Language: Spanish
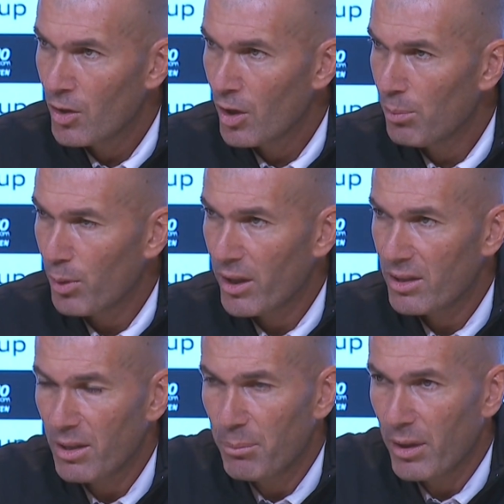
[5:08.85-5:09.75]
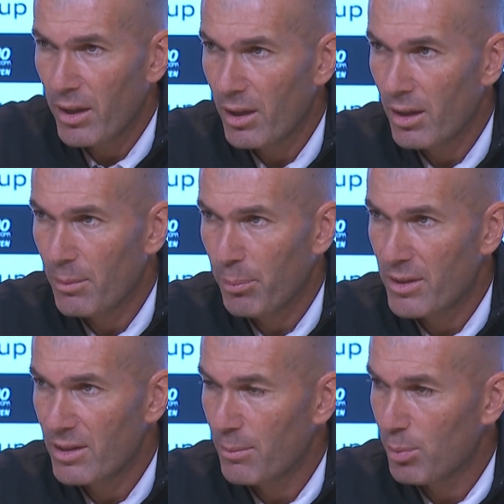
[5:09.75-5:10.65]
No, porque siempre
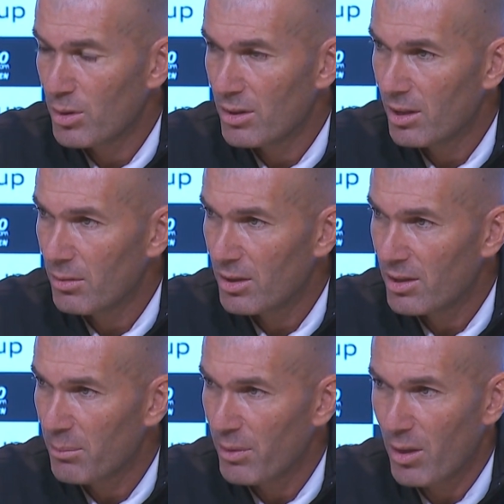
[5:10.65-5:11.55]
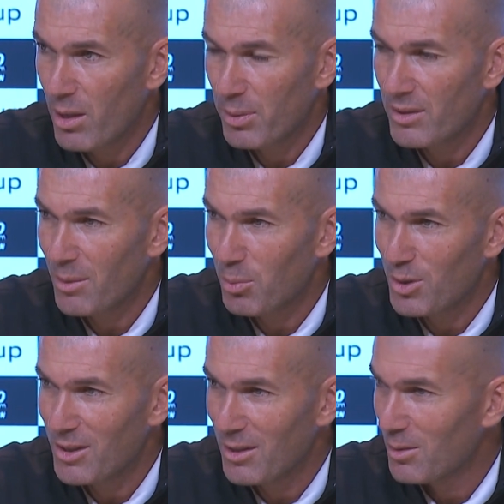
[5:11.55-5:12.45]
pensé positivo y siempre voy a pensar
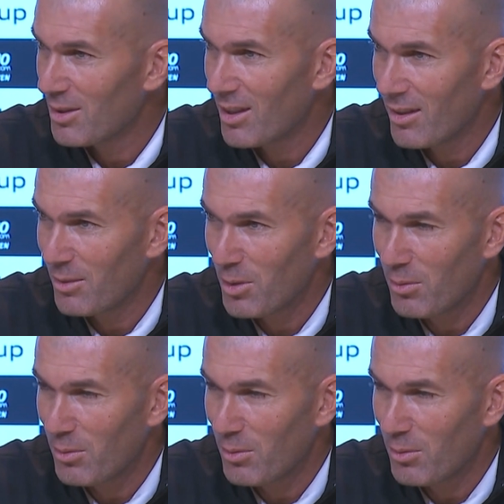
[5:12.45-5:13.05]
positivo, ¿sabes?